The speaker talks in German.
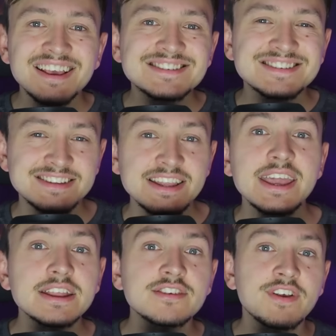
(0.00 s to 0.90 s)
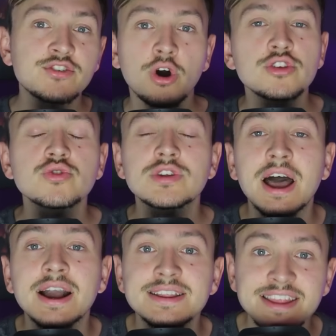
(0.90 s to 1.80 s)
ist nichts, was
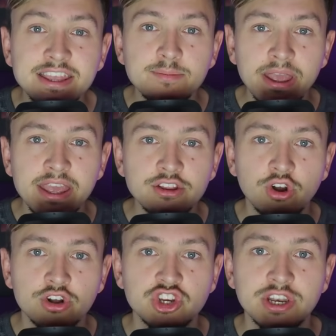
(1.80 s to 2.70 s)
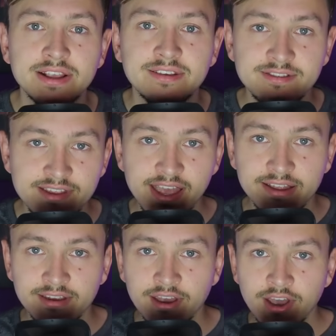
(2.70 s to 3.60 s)
heutzutage nicht mehr hier in Deutschland
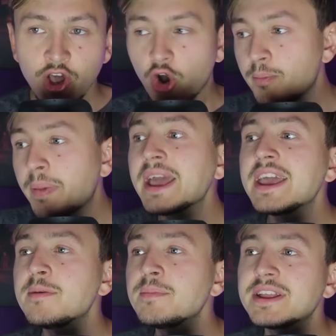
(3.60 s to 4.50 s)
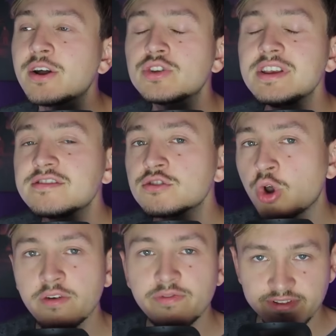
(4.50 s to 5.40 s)
existiert. Und bei eben genau diesen
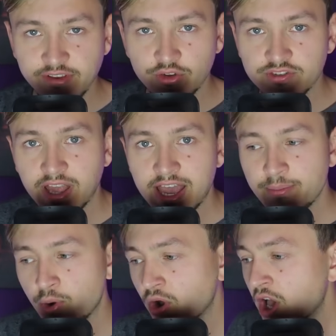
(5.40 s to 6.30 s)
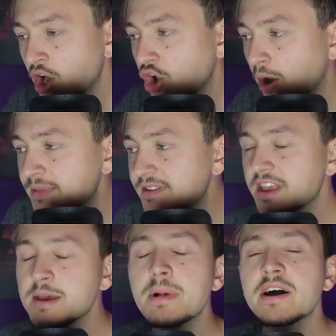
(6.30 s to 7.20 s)
Teufelsaustreibungen kommt es
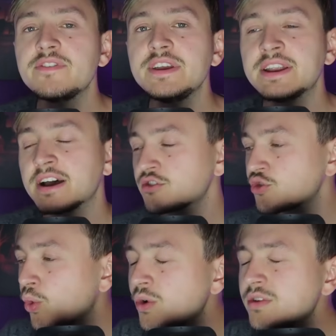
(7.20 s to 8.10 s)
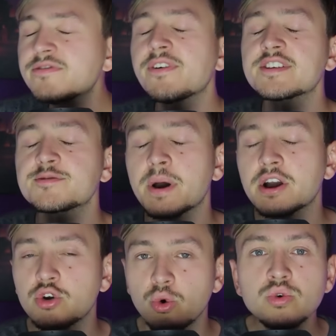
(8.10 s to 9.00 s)
immer wieder zu unfassbar
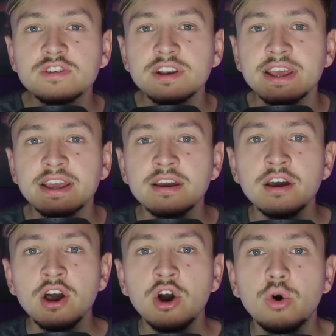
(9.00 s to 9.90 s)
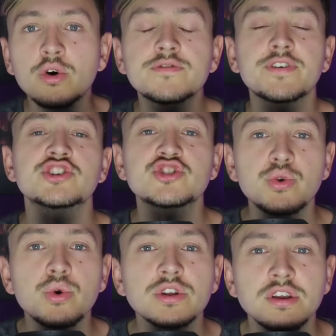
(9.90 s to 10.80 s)
gruseligen und
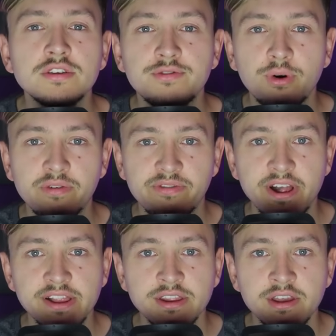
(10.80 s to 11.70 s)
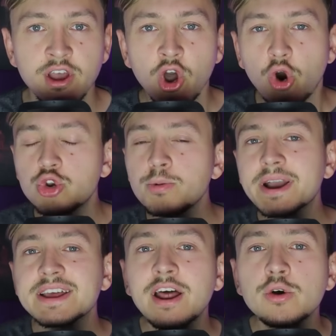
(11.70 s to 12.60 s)
verstörenden Vorfällen. Und über
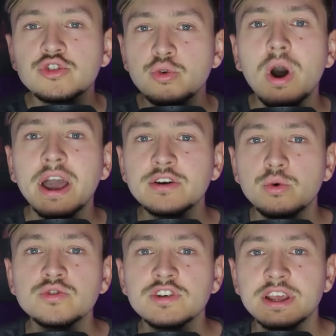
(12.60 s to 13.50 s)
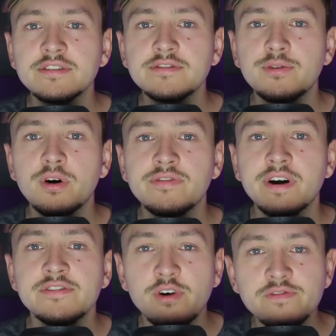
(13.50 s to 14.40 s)
genau so einen gruseligen
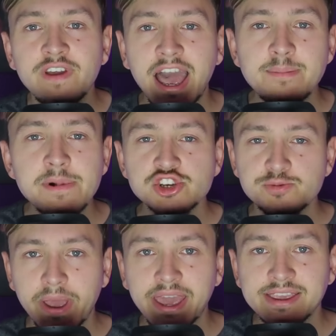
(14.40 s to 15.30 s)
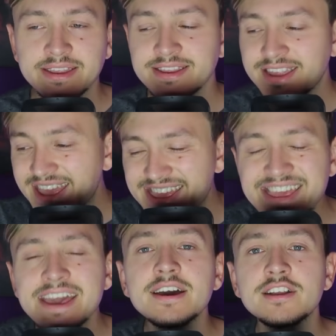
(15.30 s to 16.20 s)
Vorfall wollen wir einmal sprechen, der
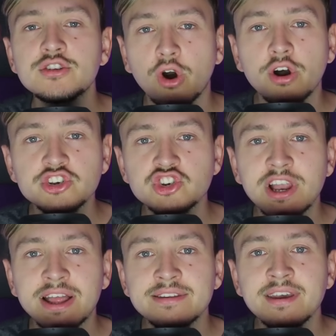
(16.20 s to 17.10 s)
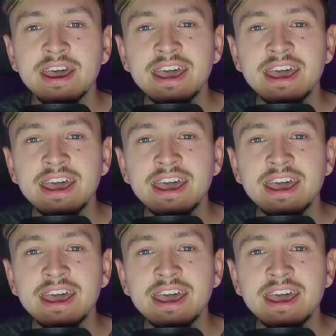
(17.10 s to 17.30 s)
hier in Deutschland